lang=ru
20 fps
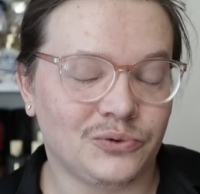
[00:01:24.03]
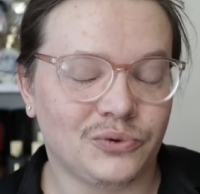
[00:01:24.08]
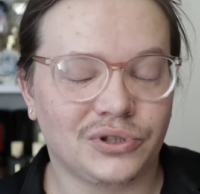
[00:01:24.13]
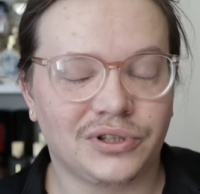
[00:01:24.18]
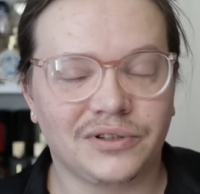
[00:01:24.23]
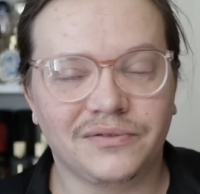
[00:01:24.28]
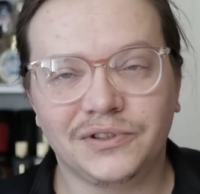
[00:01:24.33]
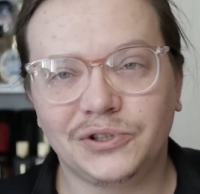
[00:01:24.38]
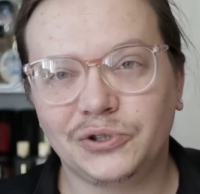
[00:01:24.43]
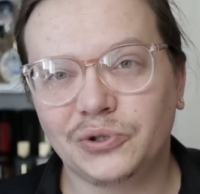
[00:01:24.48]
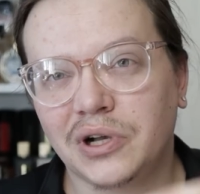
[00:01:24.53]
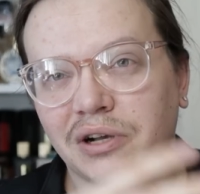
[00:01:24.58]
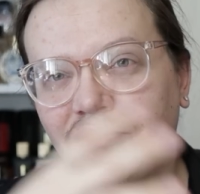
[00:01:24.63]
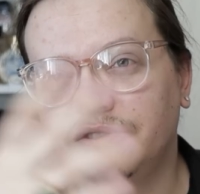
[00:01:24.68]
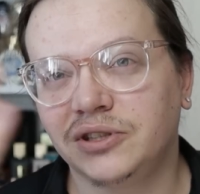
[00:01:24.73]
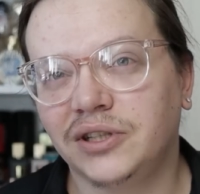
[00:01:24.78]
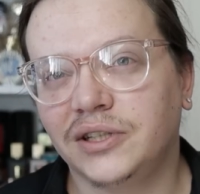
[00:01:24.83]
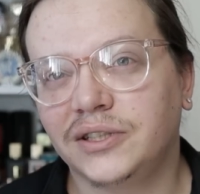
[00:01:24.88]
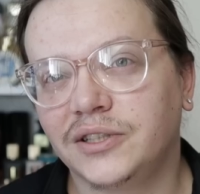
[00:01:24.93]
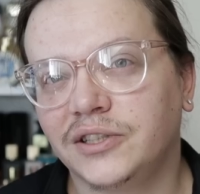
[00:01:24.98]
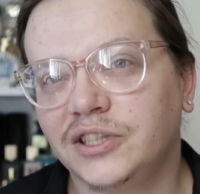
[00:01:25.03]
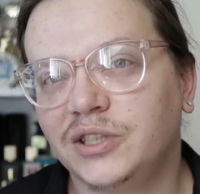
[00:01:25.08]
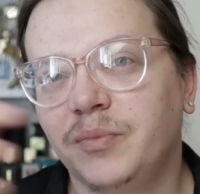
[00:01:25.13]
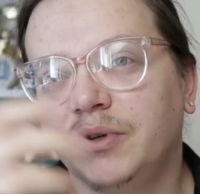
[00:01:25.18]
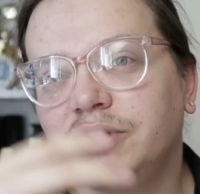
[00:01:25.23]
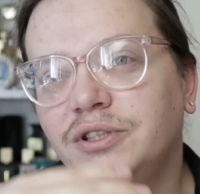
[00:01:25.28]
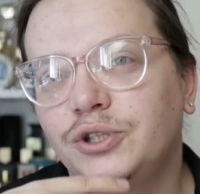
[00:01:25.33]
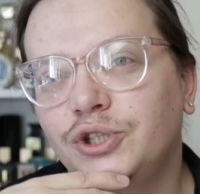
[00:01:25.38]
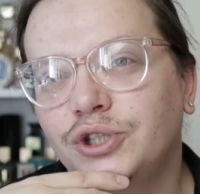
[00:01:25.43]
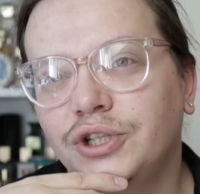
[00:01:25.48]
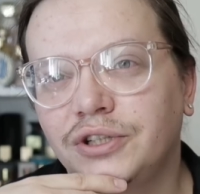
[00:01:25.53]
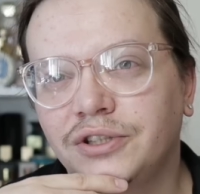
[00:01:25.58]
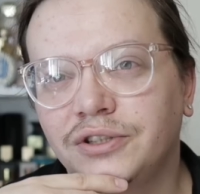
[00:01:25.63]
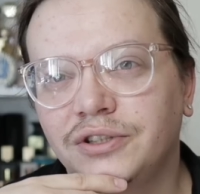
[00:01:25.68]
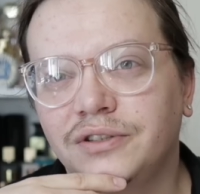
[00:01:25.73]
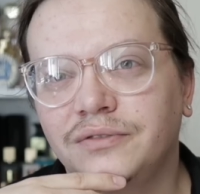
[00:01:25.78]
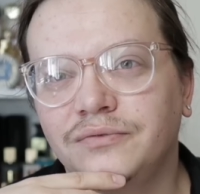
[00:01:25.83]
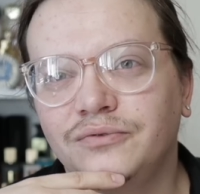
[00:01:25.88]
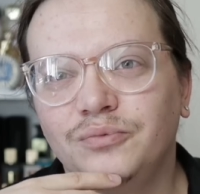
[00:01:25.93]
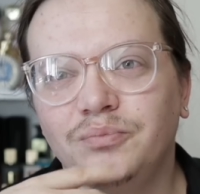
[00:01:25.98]
Но это видео, как всегда, снято с поддержкой
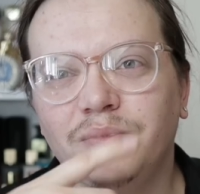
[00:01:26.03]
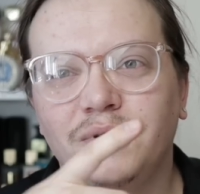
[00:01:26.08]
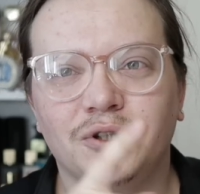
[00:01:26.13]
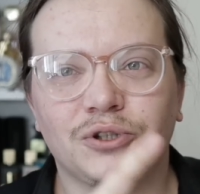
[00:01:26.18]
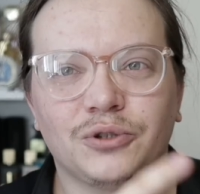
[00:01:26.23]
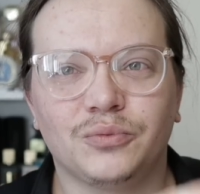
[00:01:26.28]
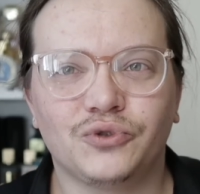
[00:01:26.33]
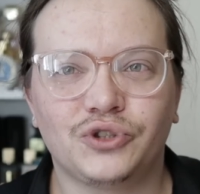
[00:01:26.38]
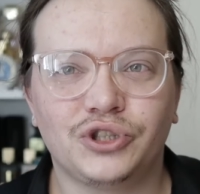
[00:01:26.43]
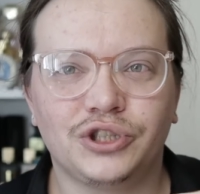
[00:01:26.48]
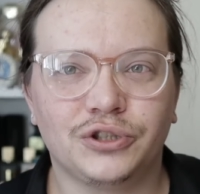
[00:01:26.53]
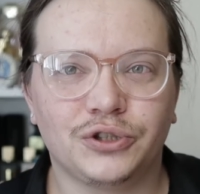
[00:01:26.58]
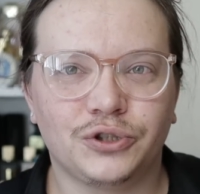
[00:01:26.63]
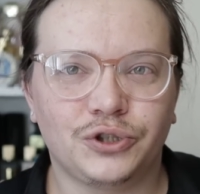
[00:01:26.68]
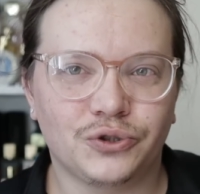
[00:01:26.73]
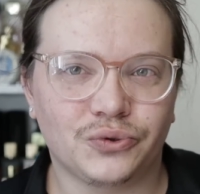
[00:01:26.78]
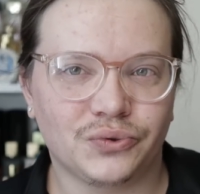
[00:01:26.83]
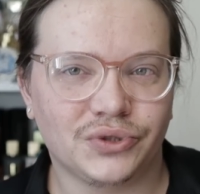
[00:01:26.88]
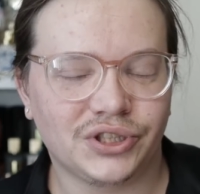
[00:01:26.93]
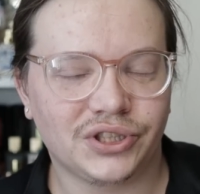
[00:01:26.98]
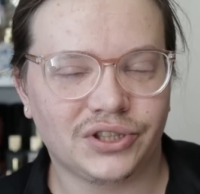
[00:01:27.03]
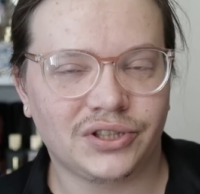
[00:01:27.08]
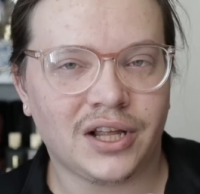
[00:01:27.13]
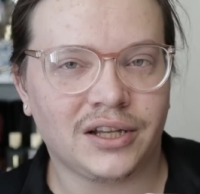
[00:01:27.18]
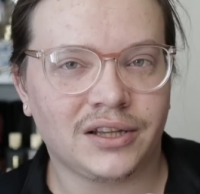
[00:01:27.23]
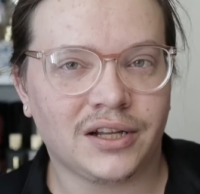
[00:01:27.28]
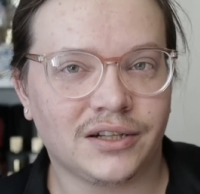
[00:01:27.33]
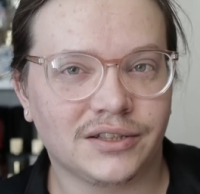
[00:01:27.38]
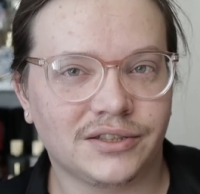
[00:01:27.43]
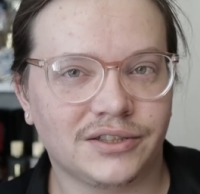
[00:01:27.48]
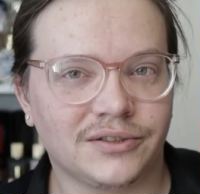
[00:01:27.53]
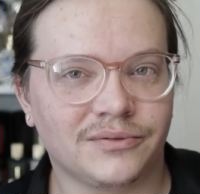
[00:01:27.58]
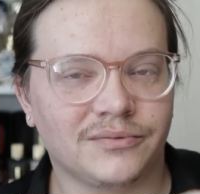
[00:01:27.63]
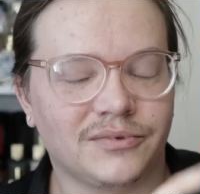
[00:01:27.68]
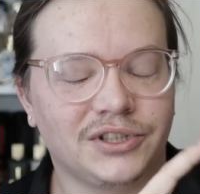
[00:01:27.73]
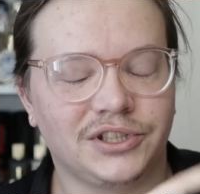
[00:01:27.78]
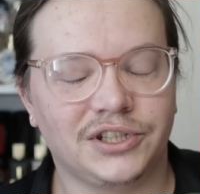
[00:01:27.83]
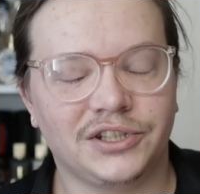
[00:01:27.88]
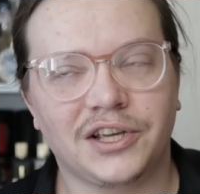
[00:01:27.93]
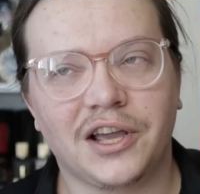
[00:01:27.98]
рандеву, поэтому ссылочку на Саданаса,
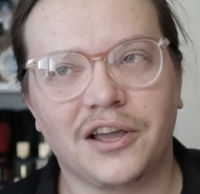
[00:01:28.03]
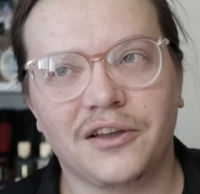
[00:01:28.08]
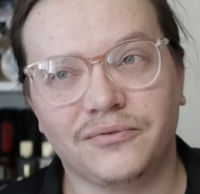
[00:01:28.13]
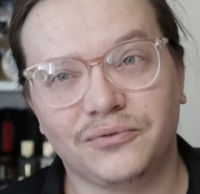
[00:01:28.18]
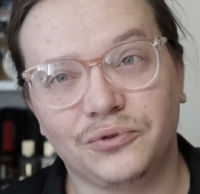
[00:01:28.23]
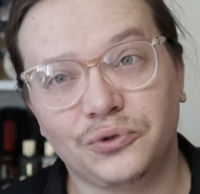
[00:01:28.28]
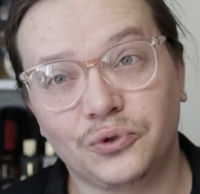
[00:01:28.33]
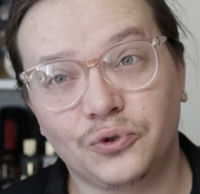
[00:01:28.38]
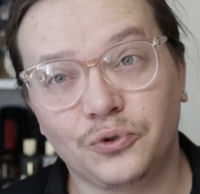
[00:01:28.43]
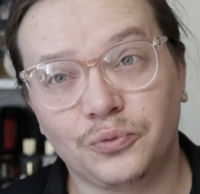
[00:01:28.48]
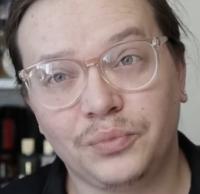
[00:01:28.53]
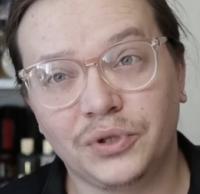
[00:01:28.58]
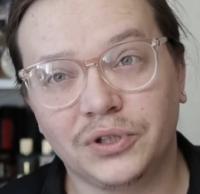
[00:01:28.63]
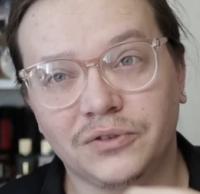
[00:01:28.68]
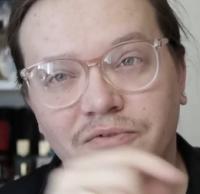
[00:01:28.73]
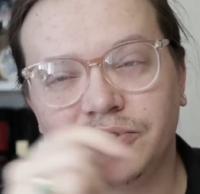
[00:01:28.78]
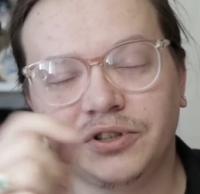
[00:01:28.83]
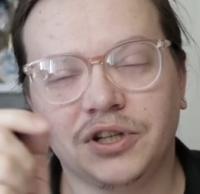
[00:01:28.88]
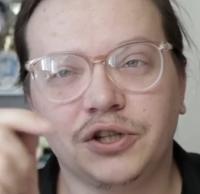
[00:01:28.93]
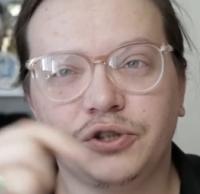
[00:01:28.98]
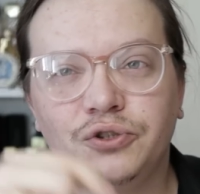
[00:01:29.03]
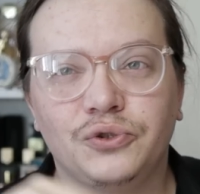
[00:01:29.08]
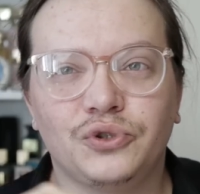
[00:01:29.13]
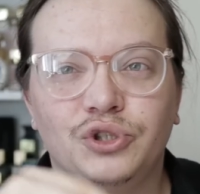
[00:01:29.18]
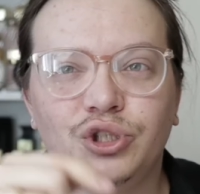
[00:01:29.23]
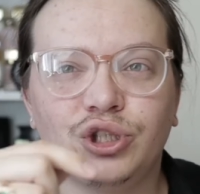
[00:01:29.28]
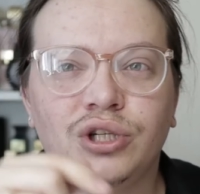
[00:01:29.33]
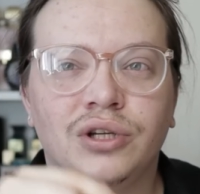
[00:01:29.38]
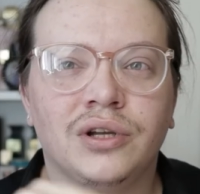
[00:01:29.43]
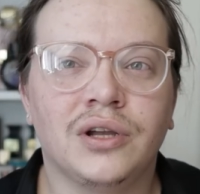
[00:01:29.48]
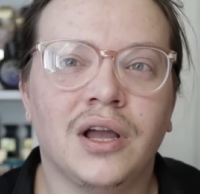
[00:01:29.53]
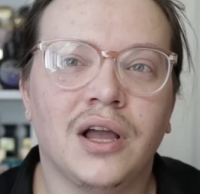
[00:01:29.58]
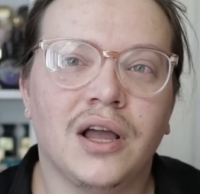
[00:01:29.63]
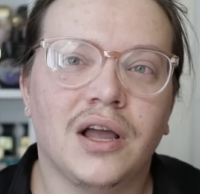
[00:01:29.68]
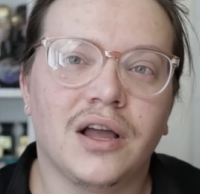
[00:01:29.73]
где я его и купил, вы найдете